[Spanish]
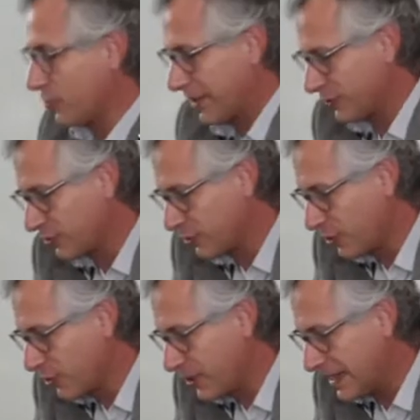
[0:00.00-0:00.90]
Congreso de
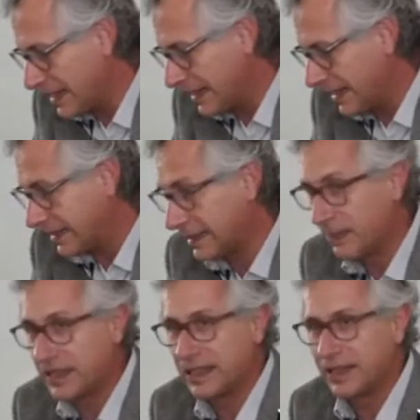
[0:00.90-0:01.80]
Sociología,
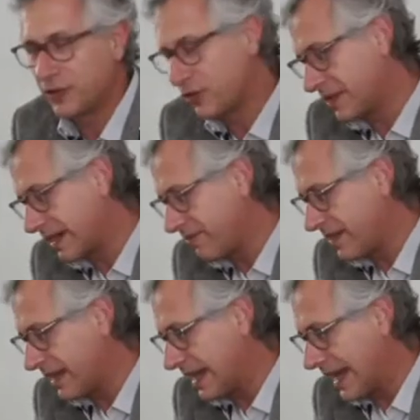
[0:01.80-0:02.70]
esta presentación se
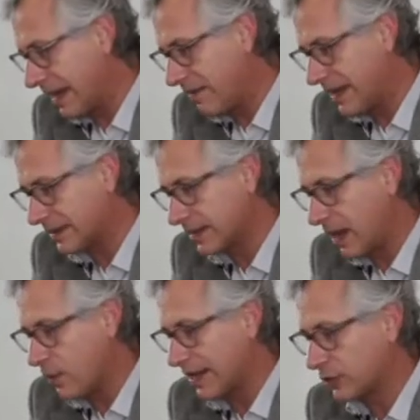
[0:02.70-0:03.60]
refiere a la vez
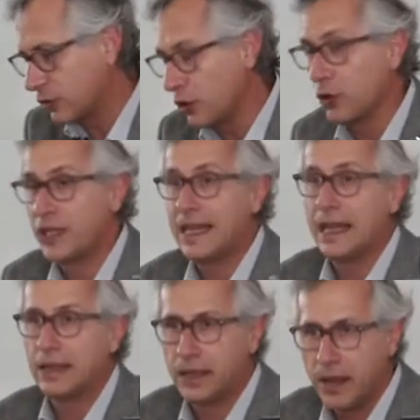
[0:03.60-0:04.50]
a una
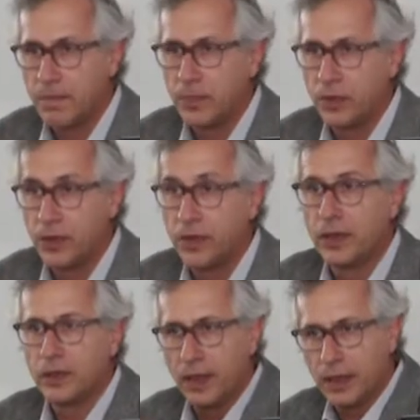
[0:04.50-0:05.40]
sociología del tiempo,
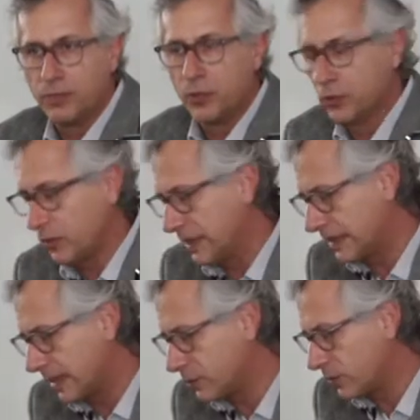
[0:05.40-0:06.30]
desde el punto de
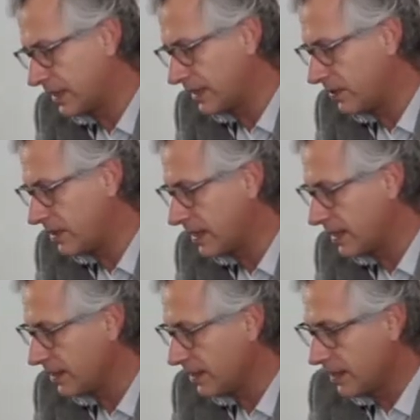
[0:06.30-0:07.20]
vista de la
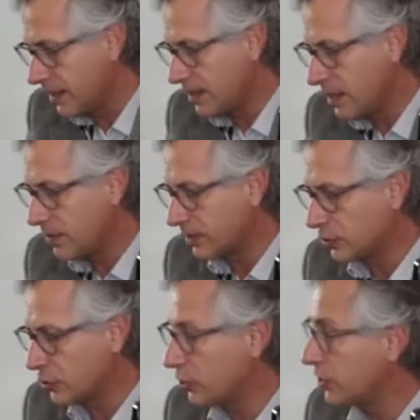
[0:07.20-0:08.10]
subjetividad, y a una
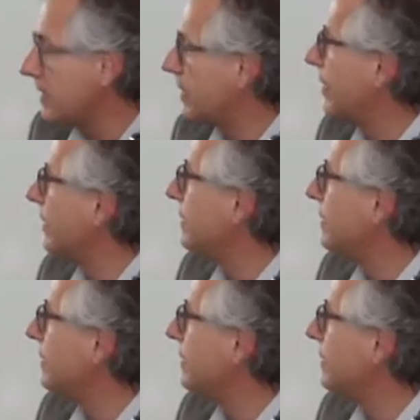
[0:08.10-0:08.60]
sociología del